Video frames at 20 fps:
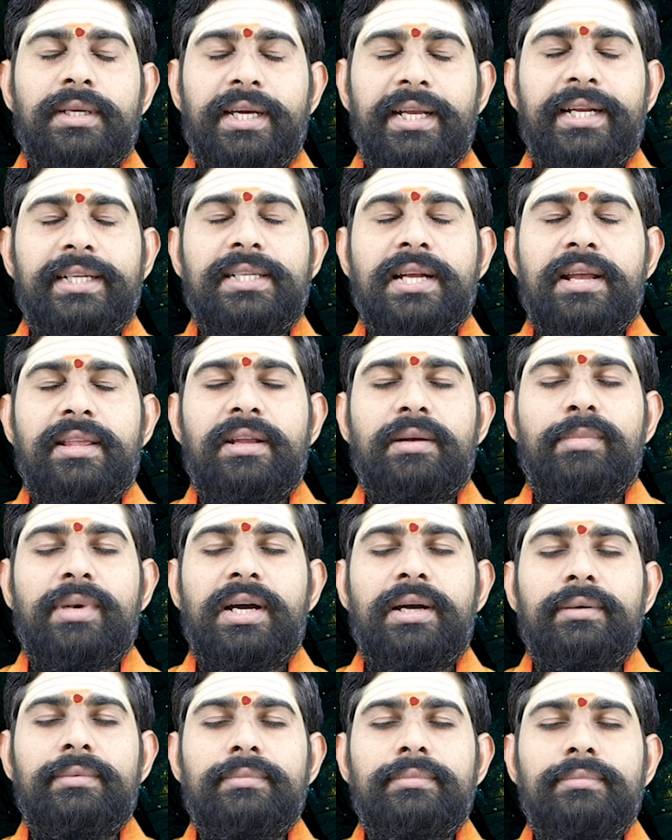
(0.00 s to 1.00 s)
గణేశాయ నమ
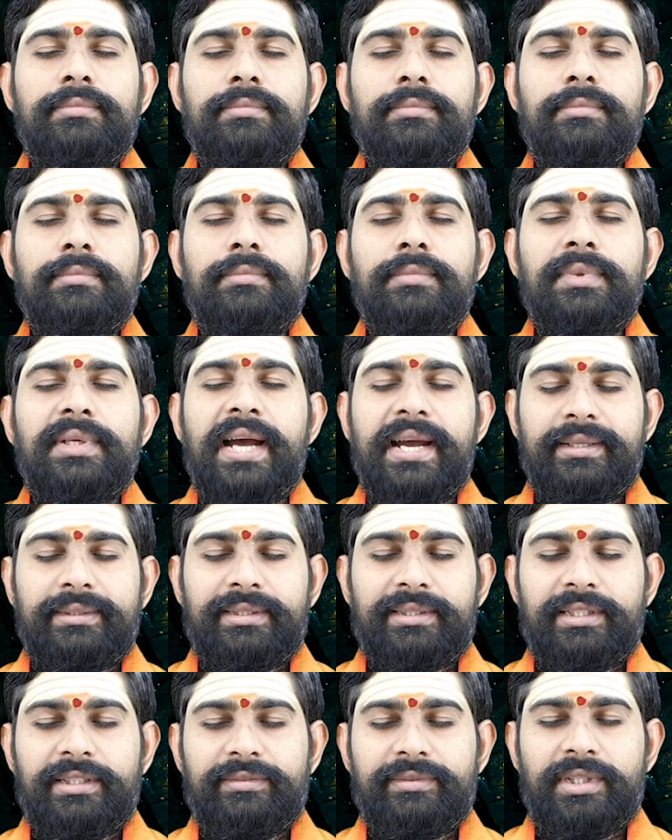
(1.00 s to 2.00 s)

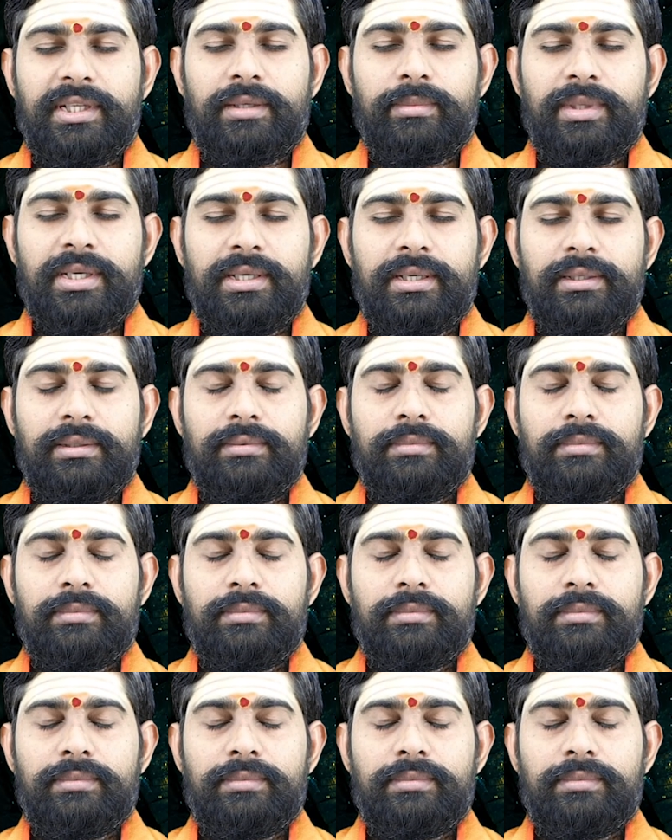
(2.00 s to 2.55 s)
గాయత్రిదేవి నమ